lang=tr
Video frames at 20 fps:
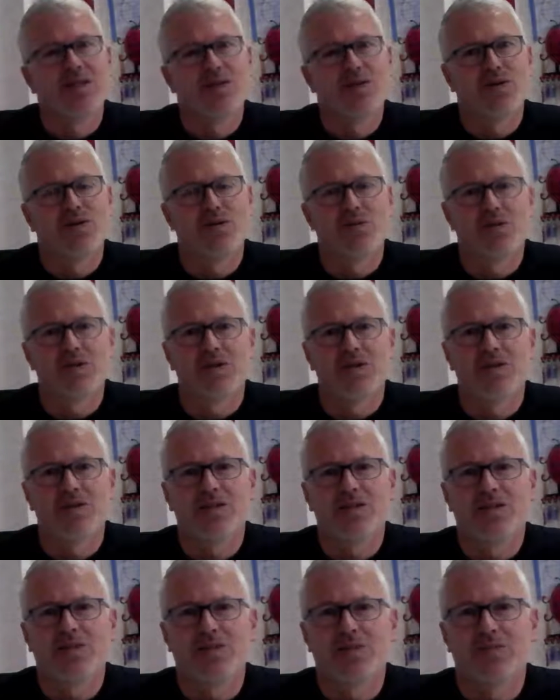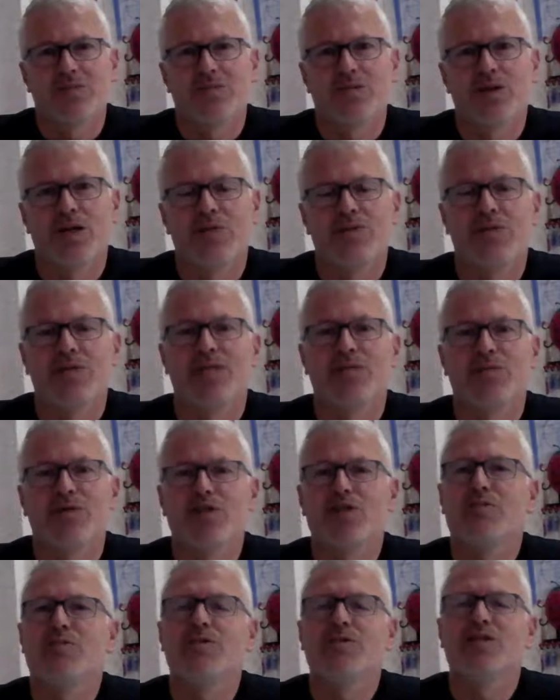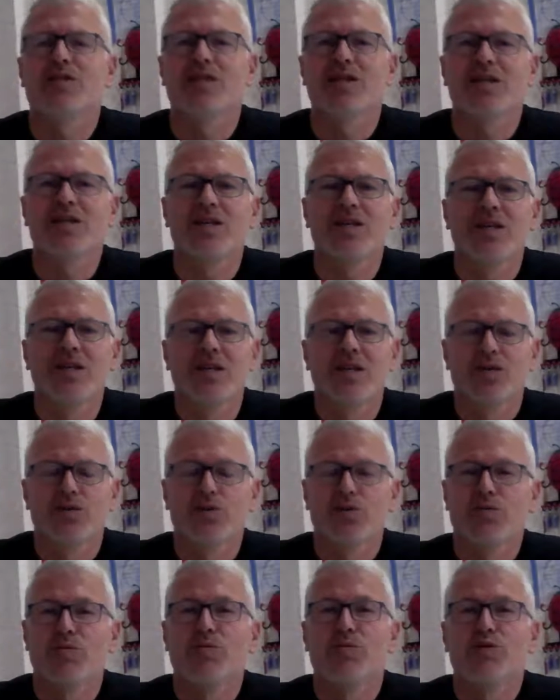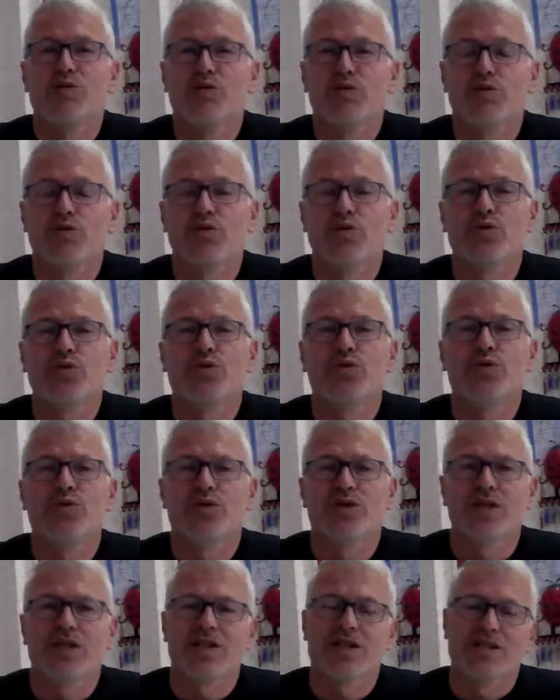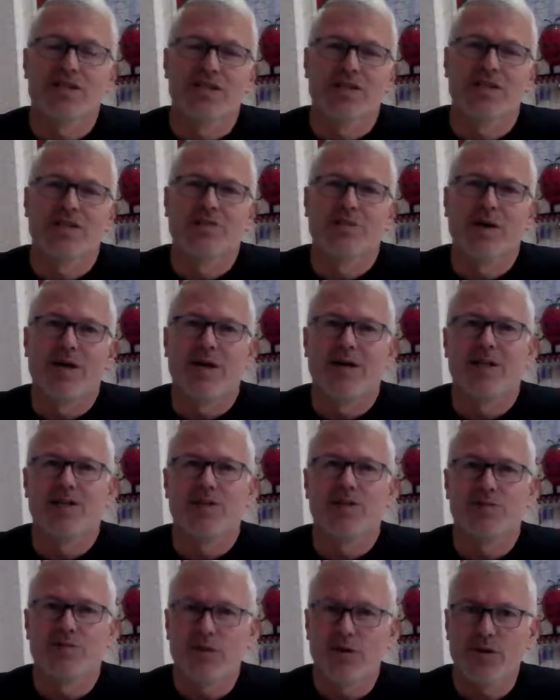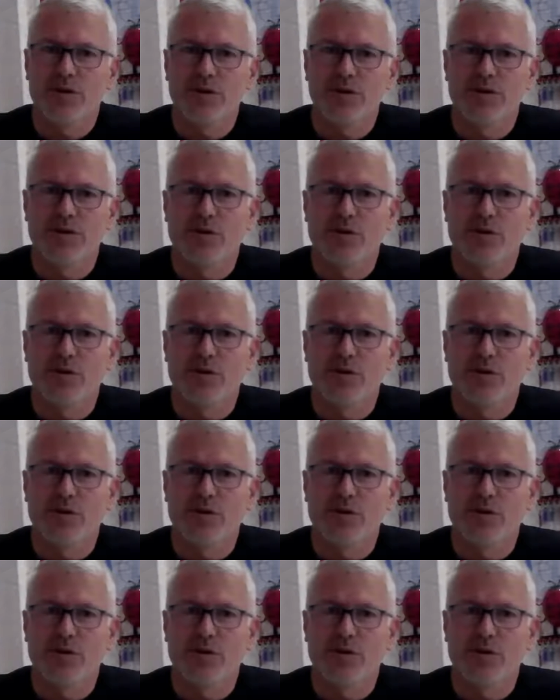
Olmadı. Bu haftaki maçımız da grubumuzun üçüncü sırasındaki Beyaz Spor.